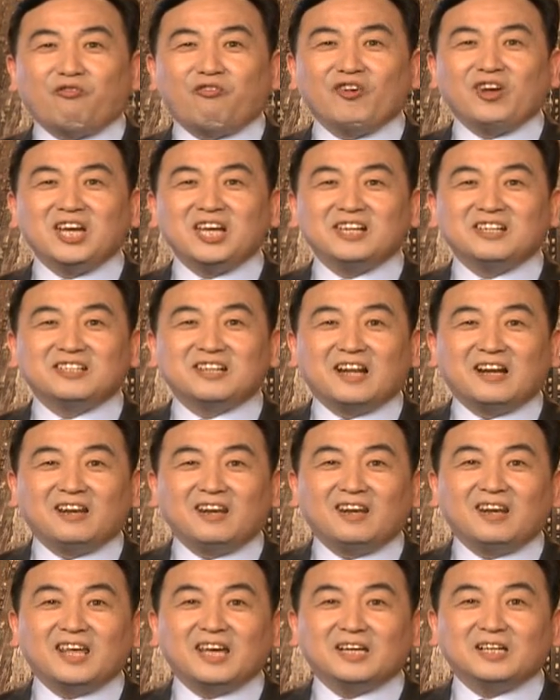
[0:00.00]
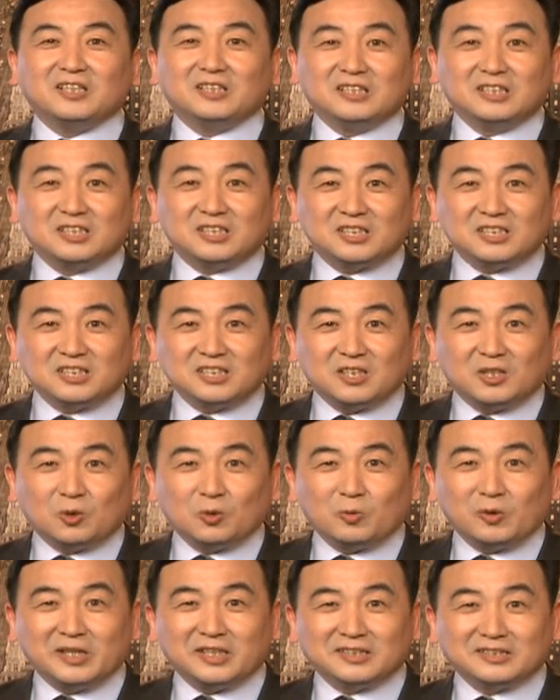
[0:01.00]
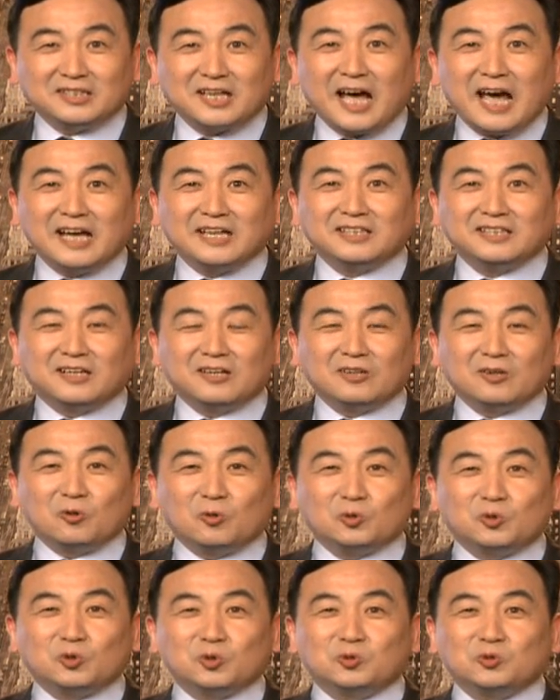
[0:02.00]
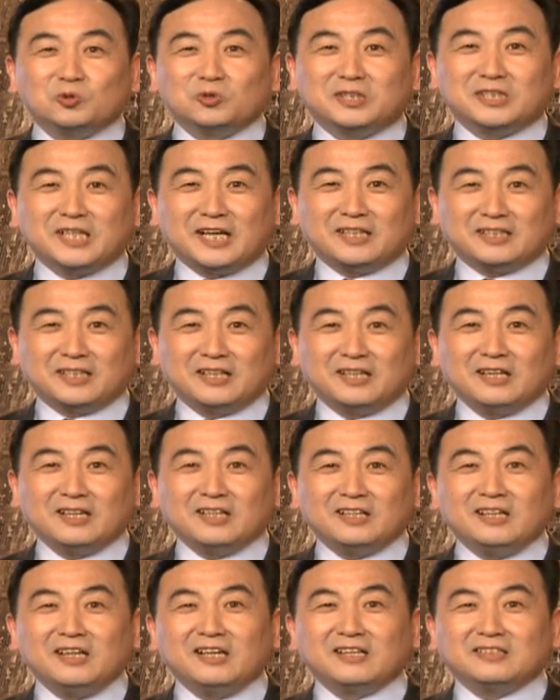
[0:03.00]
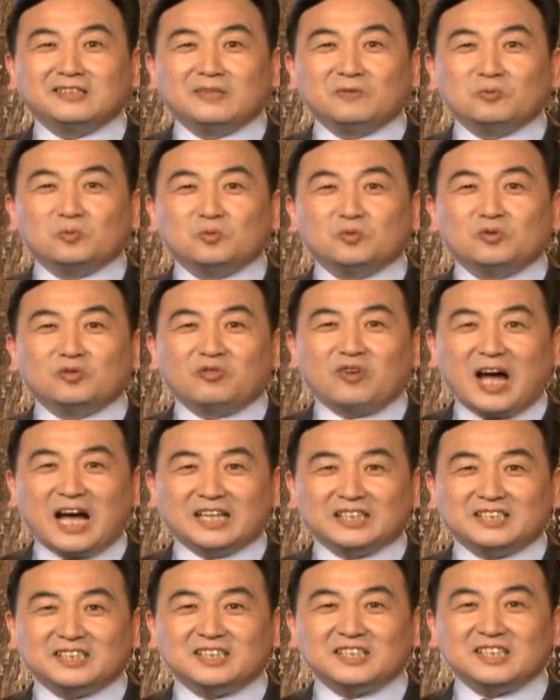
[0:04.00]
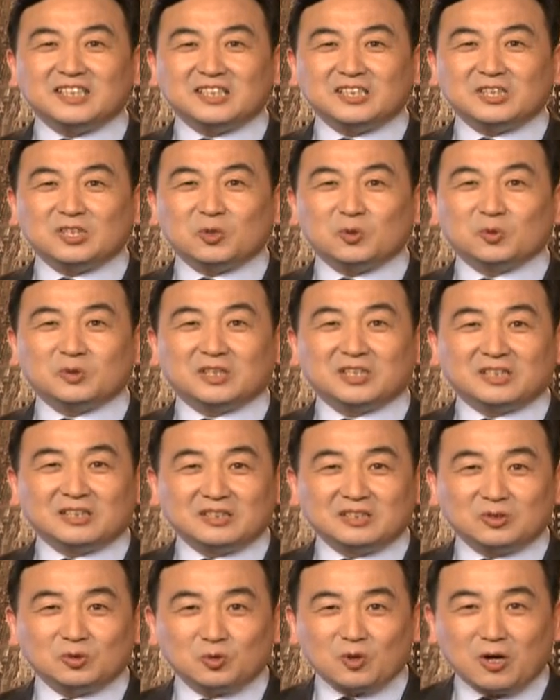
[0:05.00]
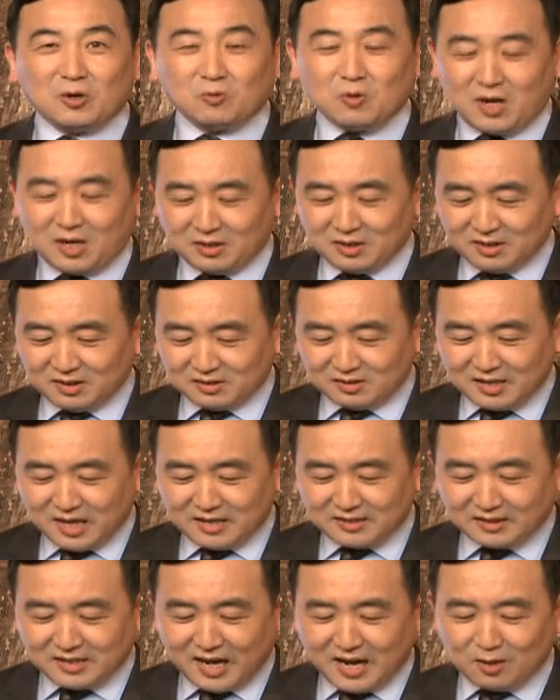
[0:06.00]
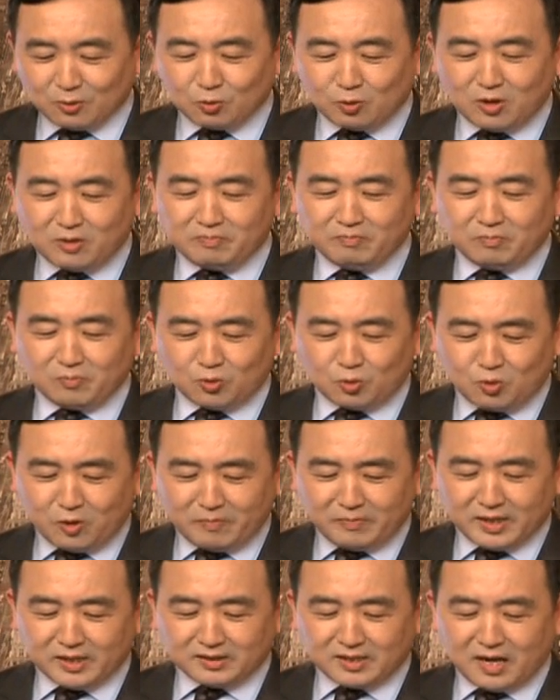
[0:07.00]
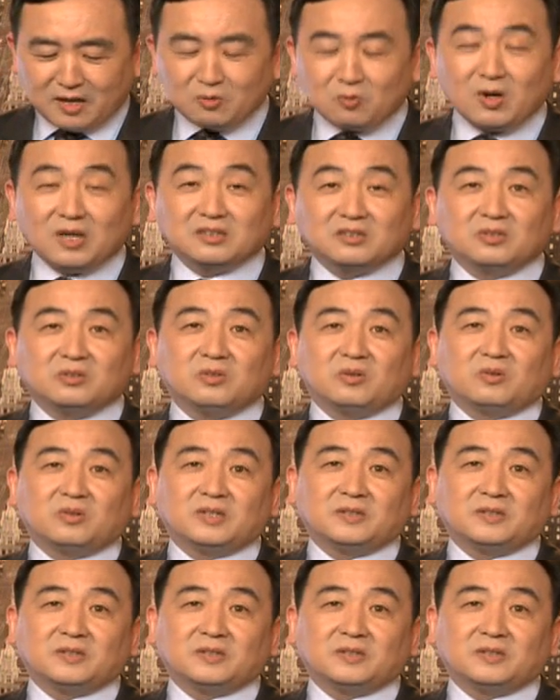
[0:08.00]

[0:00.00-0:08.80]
非人类社会才能够出现的令人无法接受的状况，但他冠冕堂皇就有了。